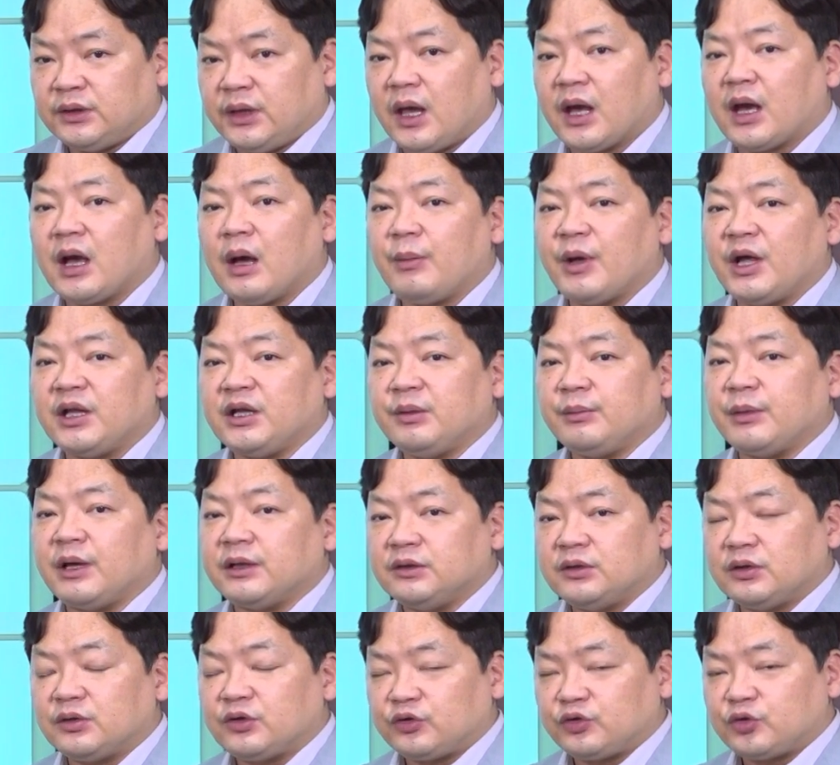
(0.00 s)
내가 많이
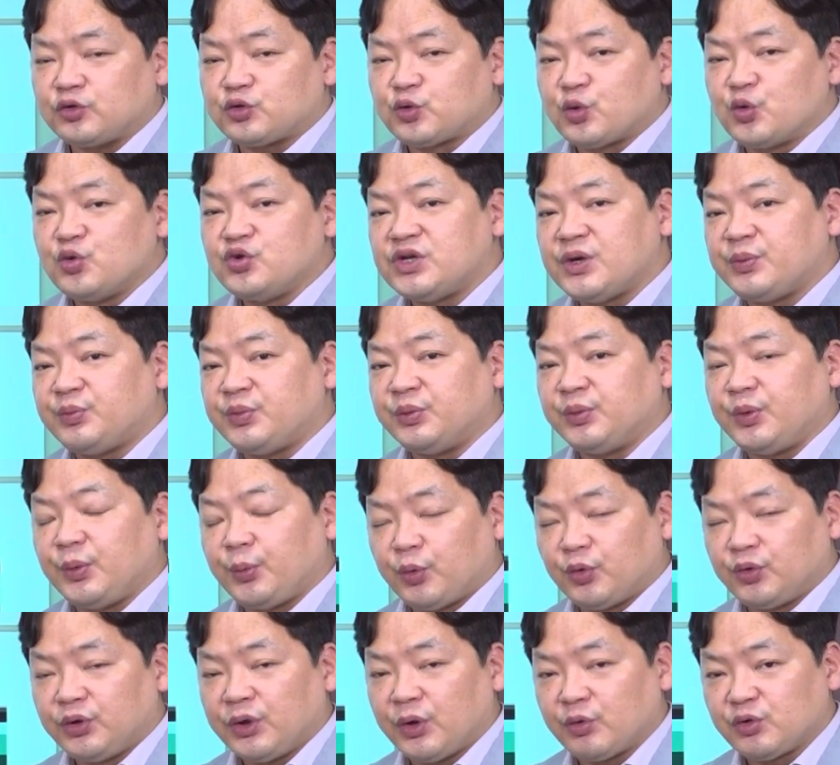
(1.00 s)
만들어서 좋은
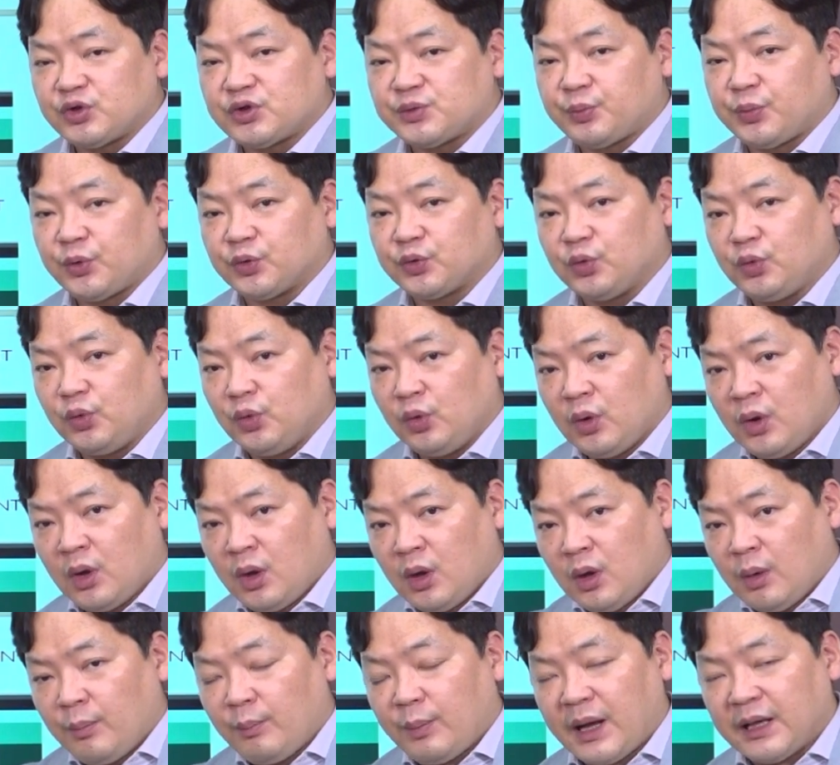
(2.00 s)
제품을 보내고 싶어도
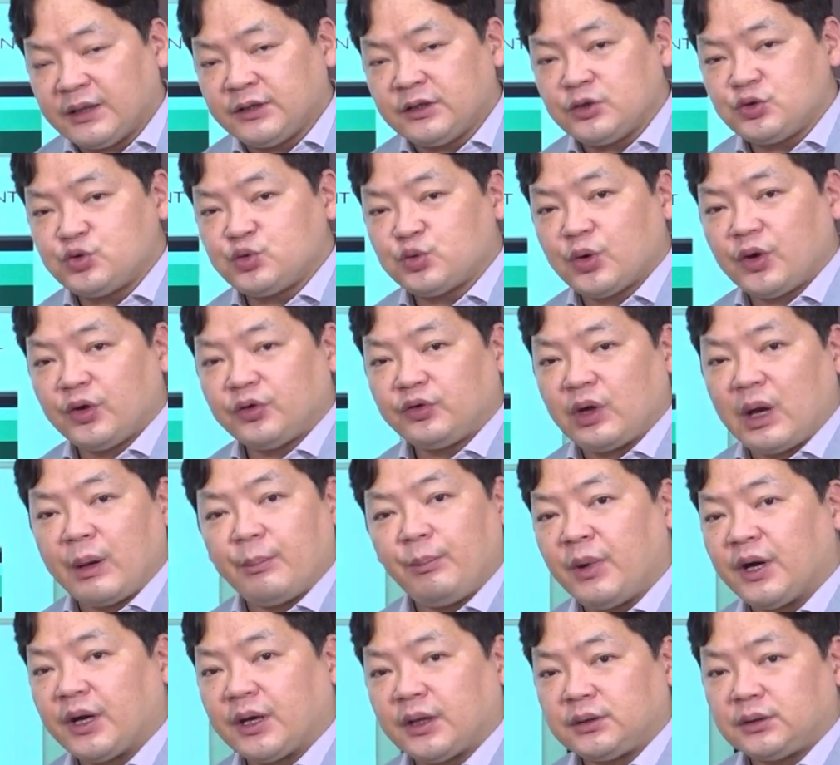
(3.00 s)
받는 쪽에서
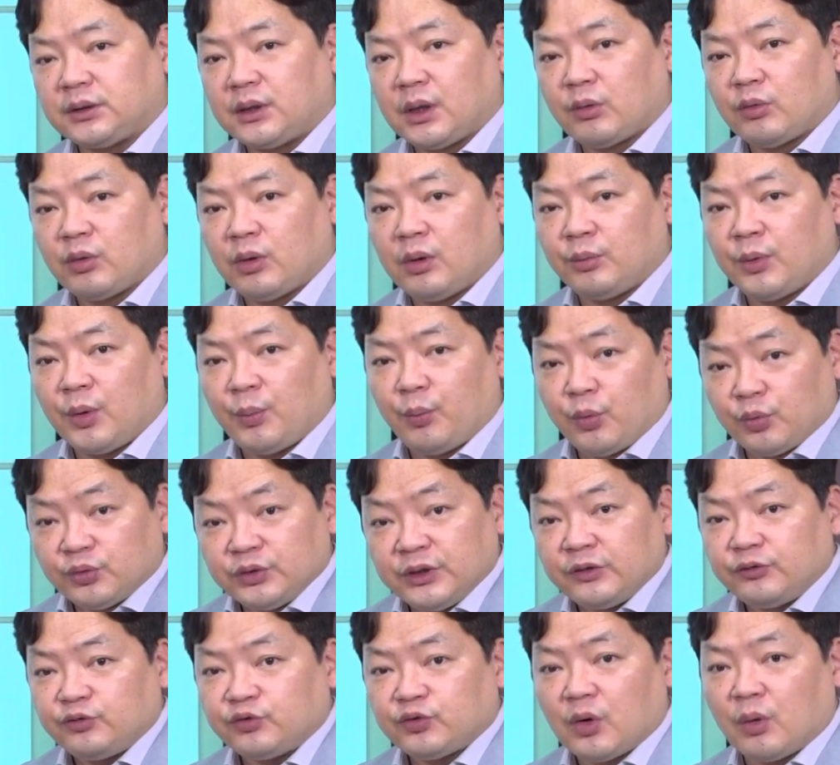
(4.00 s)
안 받겠다고 하면
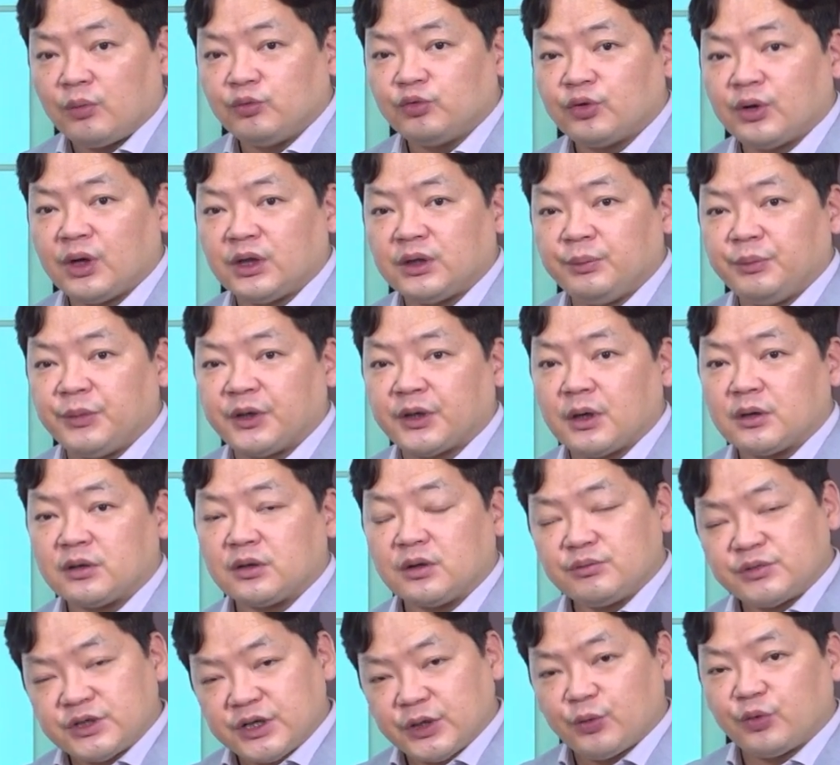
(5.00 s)
보낼 수가 없는 거 아닙니까?
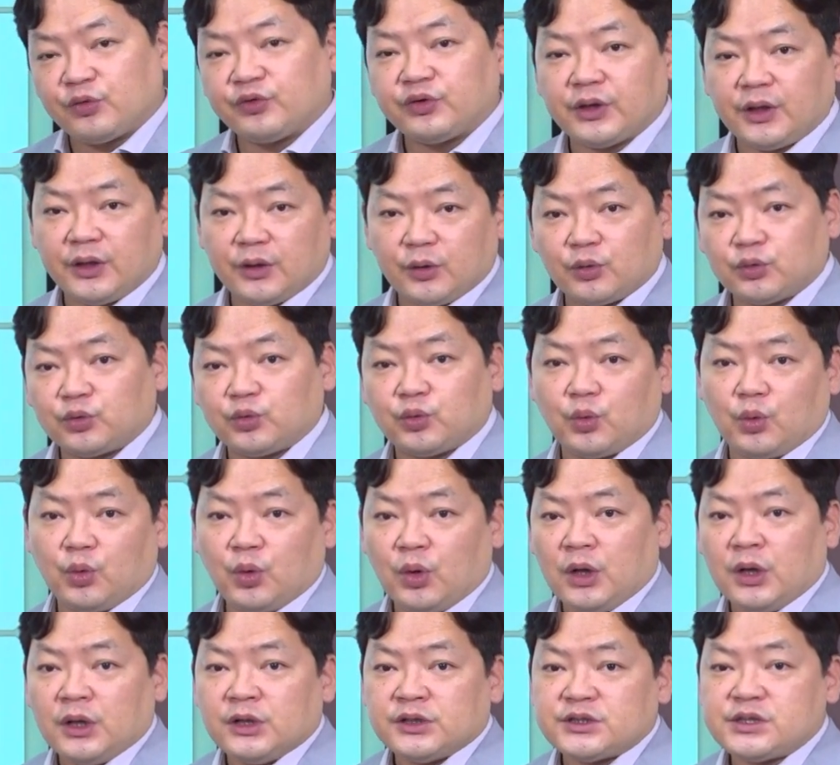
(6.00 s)
그럼 재고 쌓이고
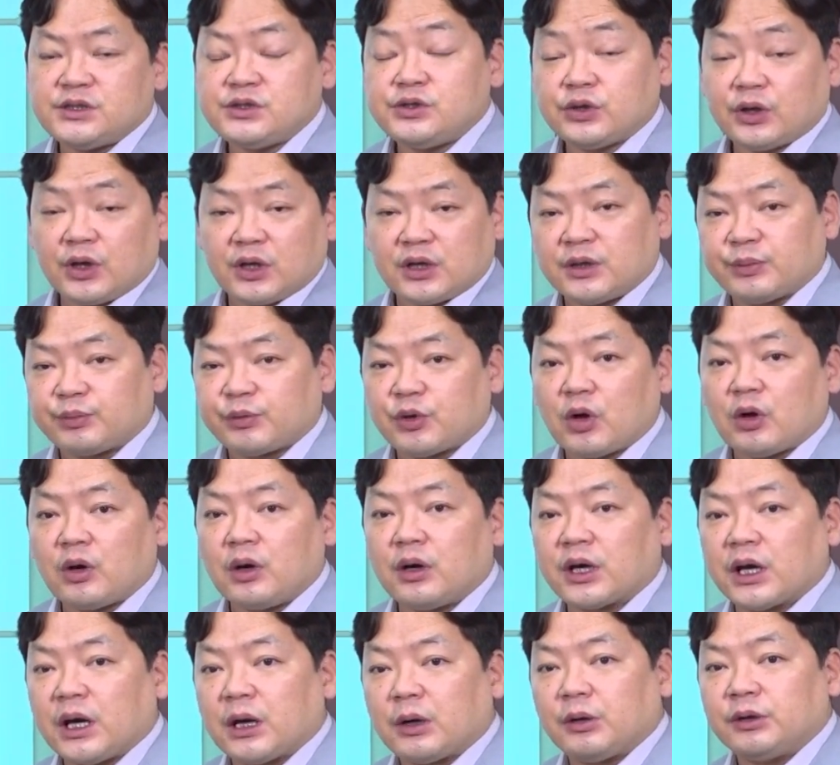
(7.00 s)
또 실적이
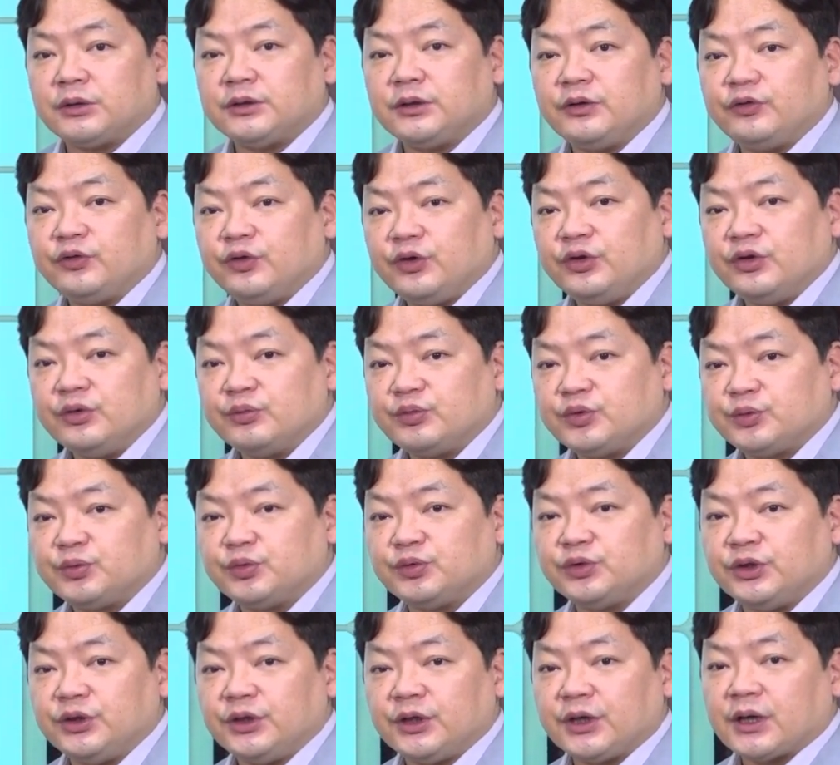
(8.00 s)
급격하게 악화될 수 있는
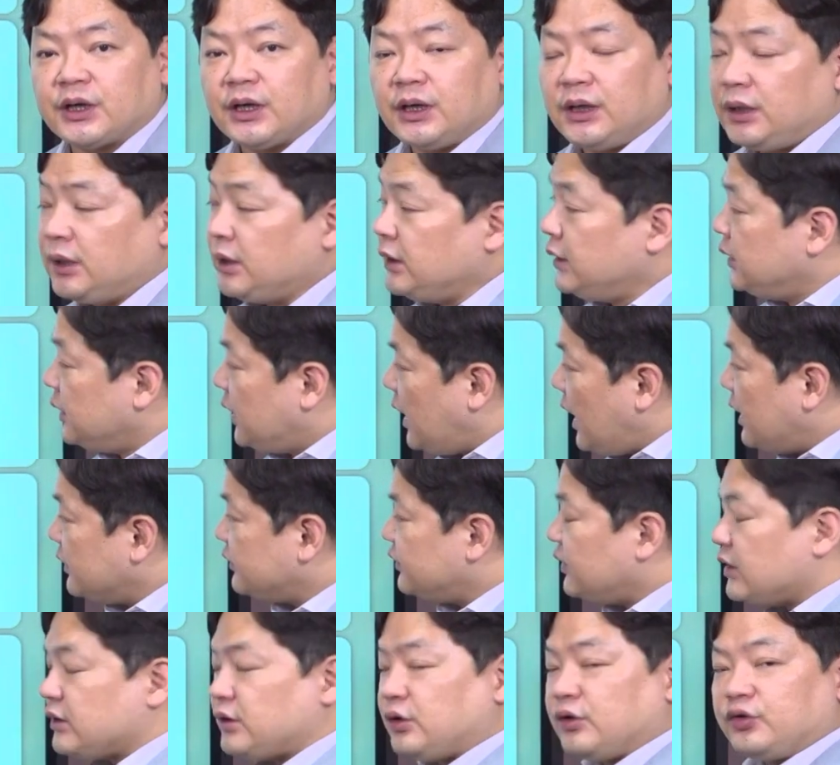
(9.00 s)
부분이니까
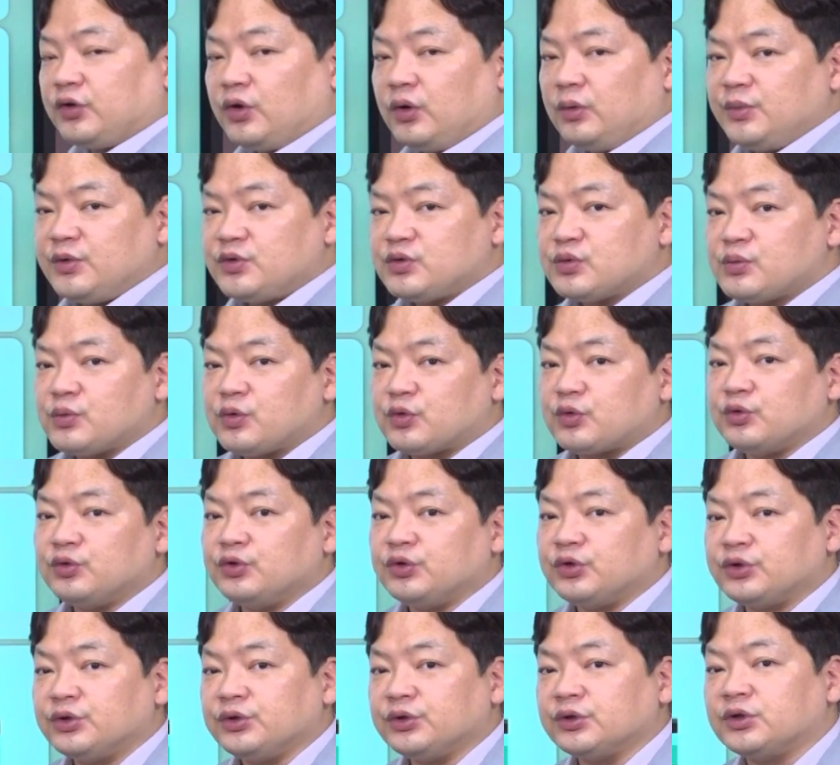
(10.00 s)
항상 이런 설비
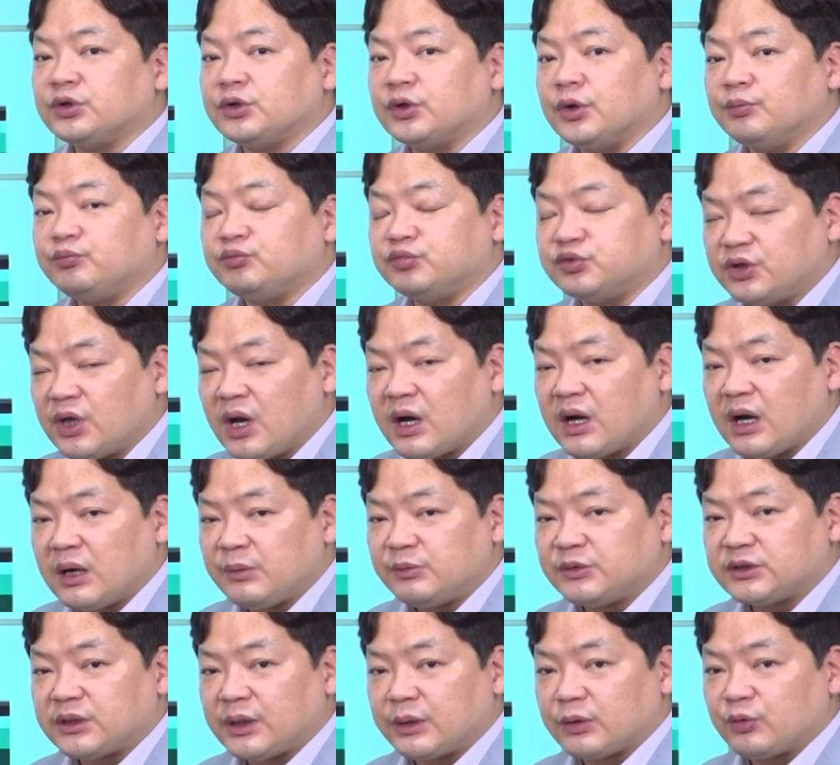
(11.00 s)
종목군들은 그런
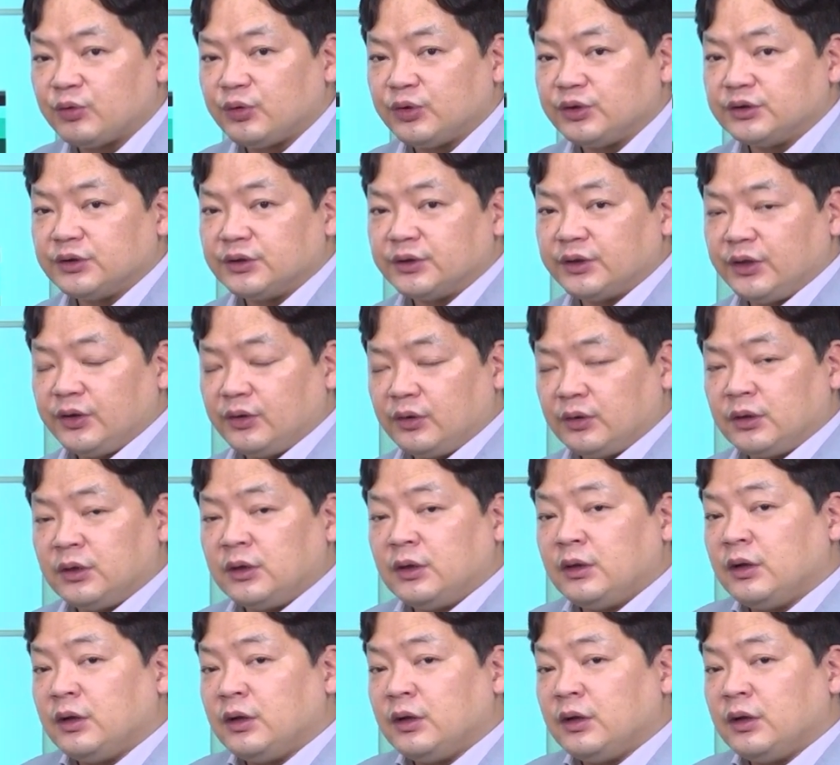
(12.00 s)
부담감을 안고 있는데요.